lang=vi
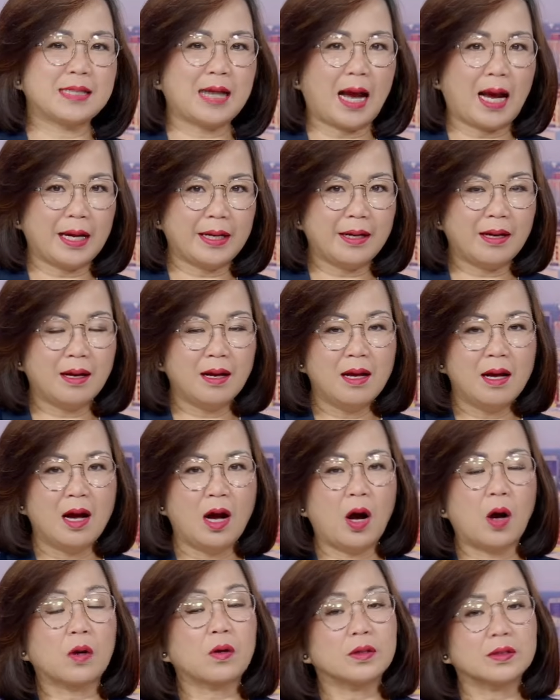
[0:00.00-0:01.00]
trái đó
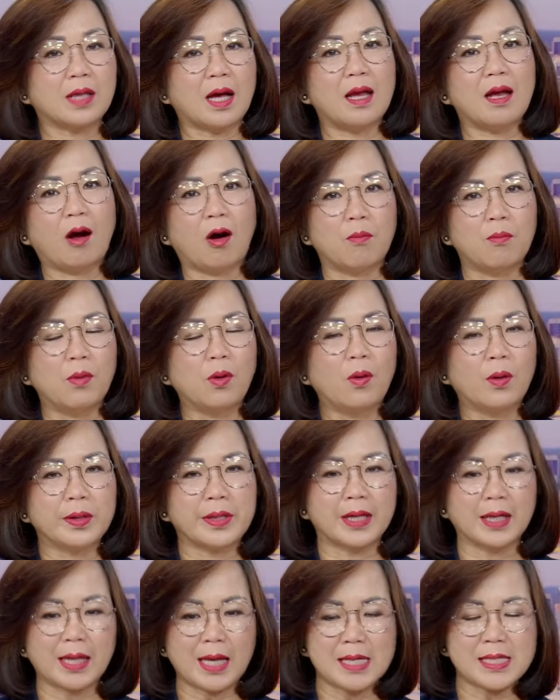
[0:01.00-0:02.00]
họ có thể họ mua
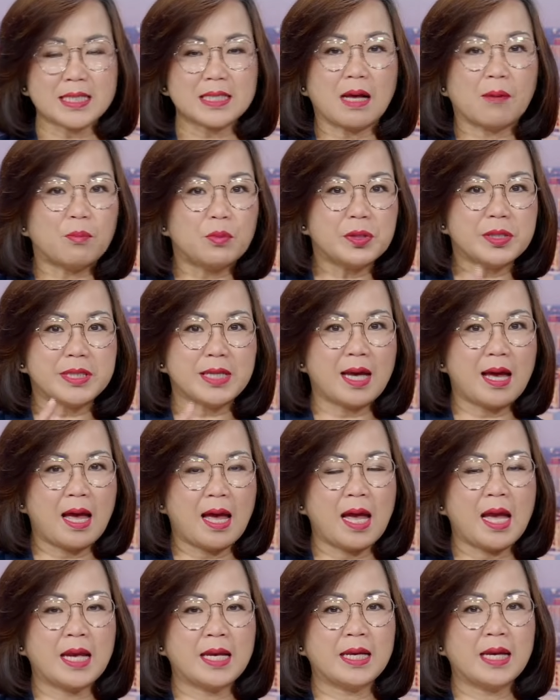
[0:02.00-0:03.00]
những cây
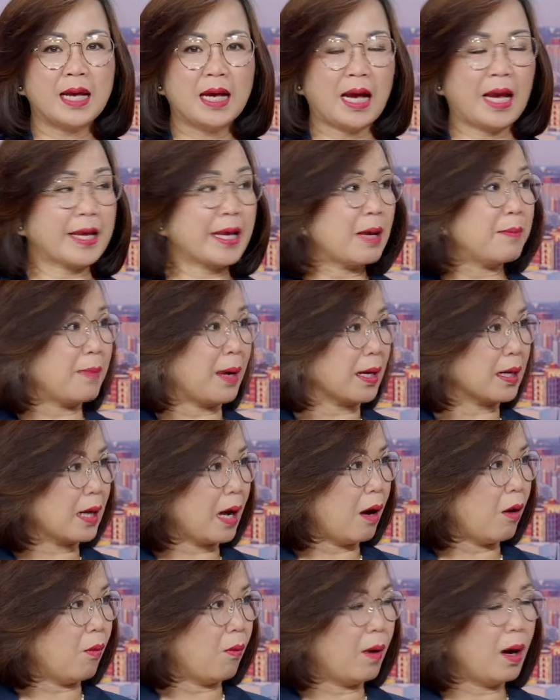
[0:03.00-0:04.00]
sapuche hay cây yeah, dạ, mãng
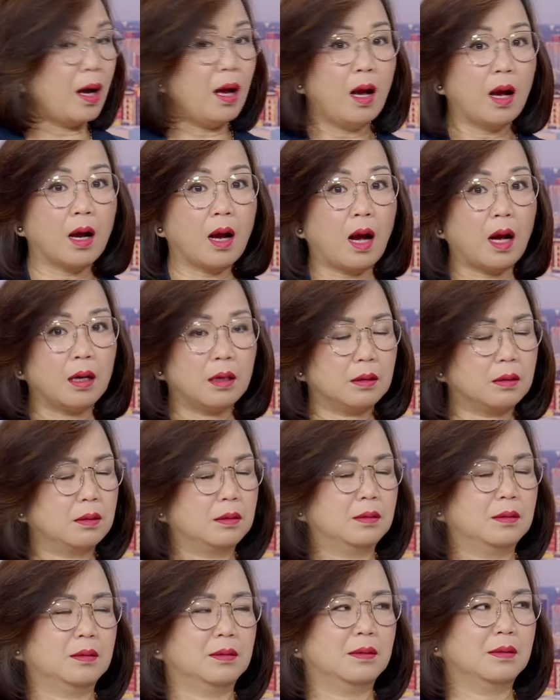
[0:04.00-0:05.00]
cầu á gần
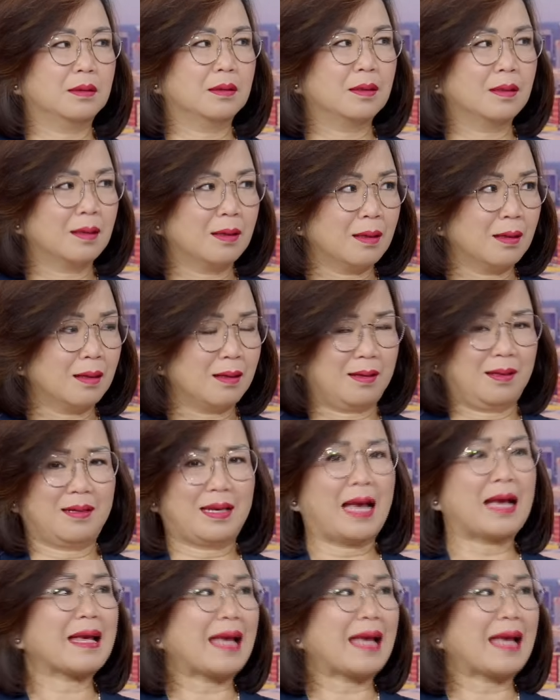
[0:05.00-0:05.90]
cả